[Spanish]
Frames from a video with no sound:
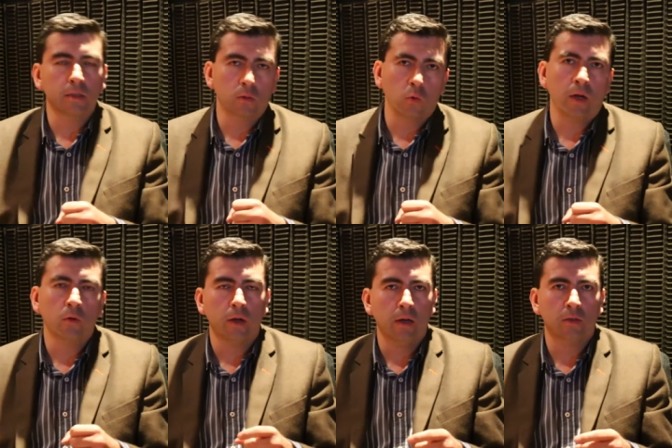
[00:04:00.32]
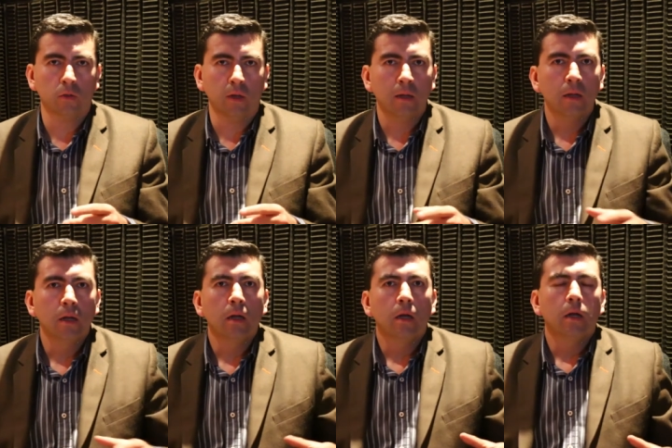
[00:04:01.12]
circulan hoy en la ciudad.
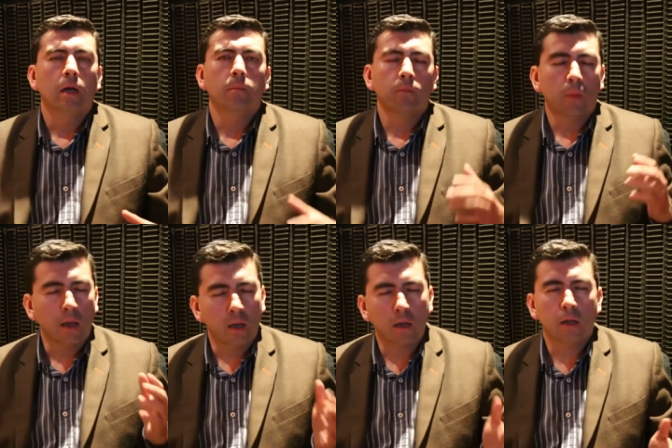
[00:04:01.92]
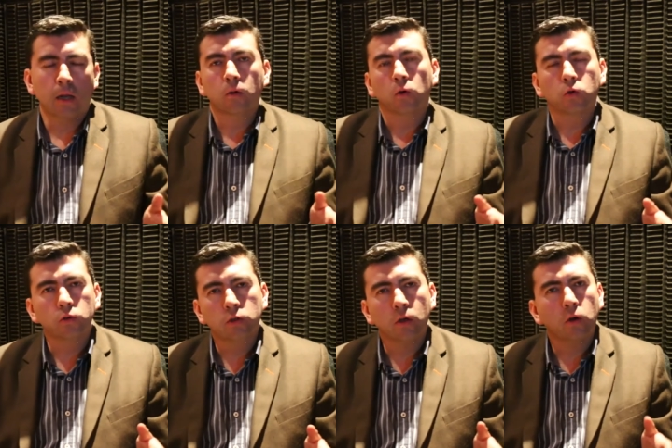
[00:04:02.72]
En
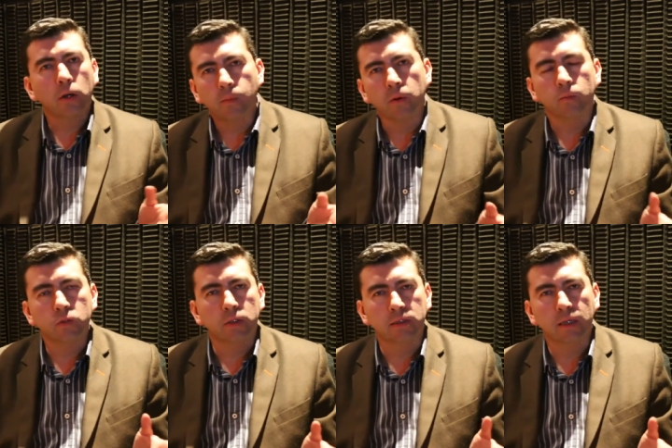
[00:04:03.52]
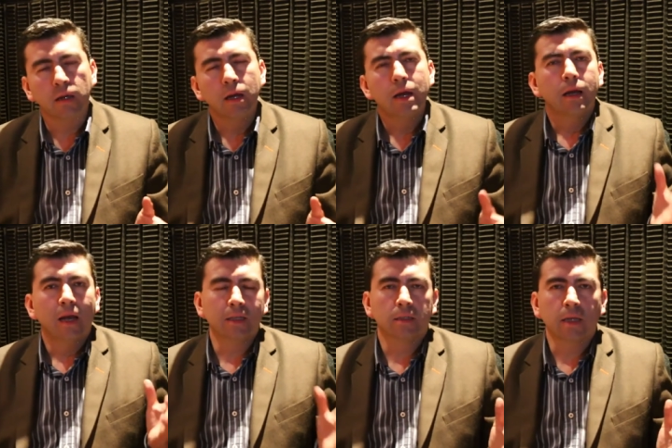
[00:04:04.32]
conclusión, lo que podemos decir
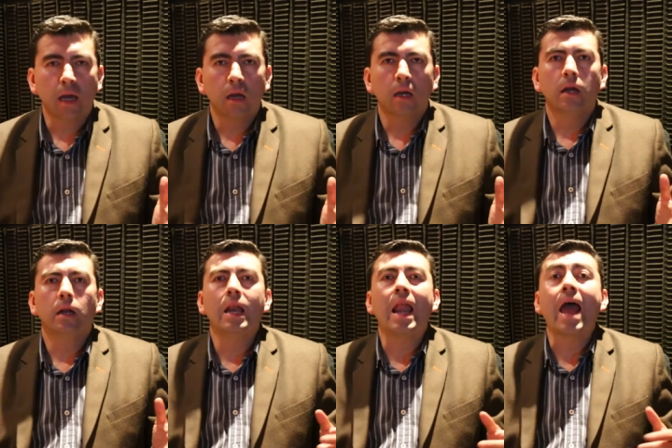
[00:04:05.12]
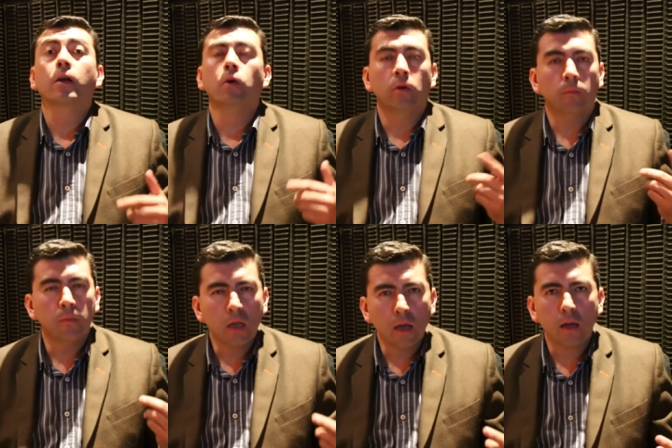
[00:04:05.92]
es que la
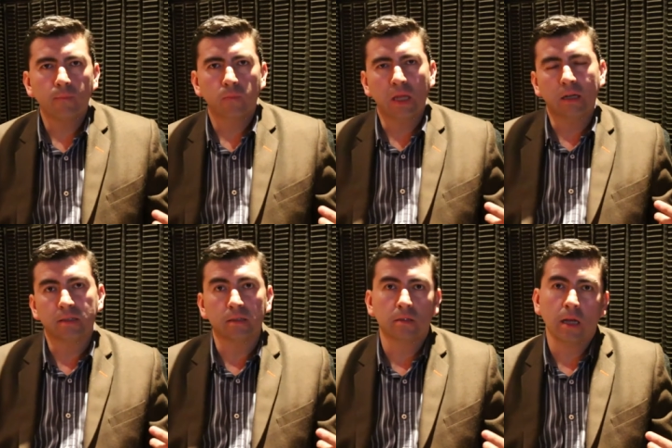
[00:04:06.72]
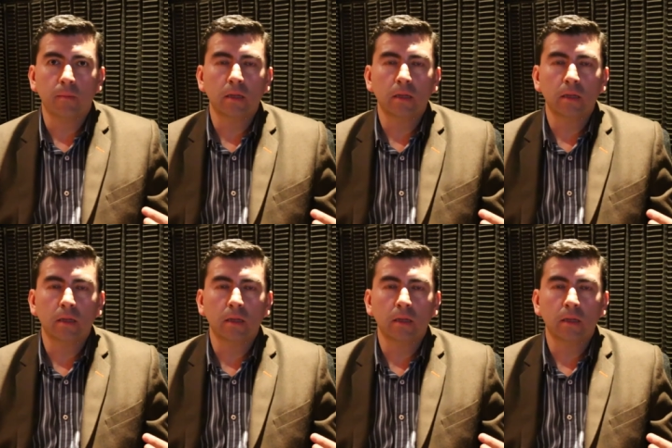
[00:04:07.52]
economía del sistema